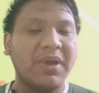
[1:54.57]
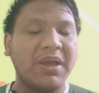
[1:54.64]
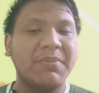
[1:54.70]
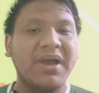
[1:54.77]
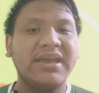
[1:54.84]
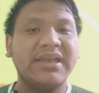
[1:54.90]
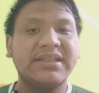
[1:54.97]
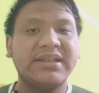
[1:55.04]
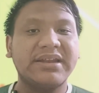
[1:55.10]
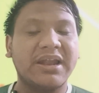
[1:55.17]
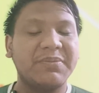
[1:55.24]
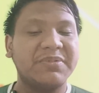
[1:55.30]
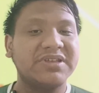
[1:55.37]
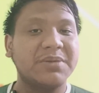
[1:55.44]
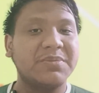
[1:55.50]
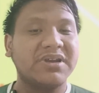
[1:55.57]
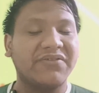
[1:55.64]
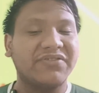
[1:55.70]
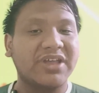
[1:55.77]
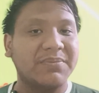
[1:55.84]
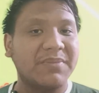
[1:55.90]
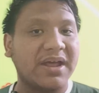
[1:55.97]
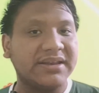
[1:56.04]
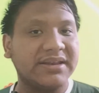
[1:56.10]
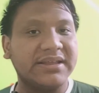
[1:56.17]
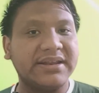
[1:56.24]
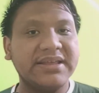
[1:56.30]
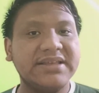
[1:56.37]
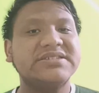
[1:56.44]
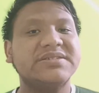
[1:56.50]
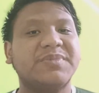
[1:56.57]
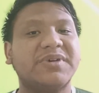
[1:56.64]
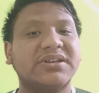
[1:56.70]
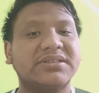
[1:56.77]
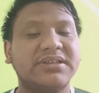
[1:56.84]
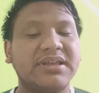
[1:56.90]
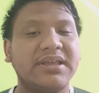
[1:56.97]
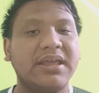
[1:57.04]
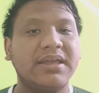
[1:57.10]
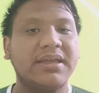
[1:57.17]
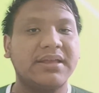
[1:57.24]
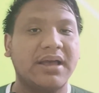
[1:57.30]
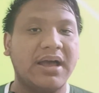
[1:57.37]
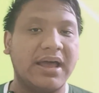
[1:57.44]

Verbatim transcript: memang kita tidak bisa mendaftar mandiri seperti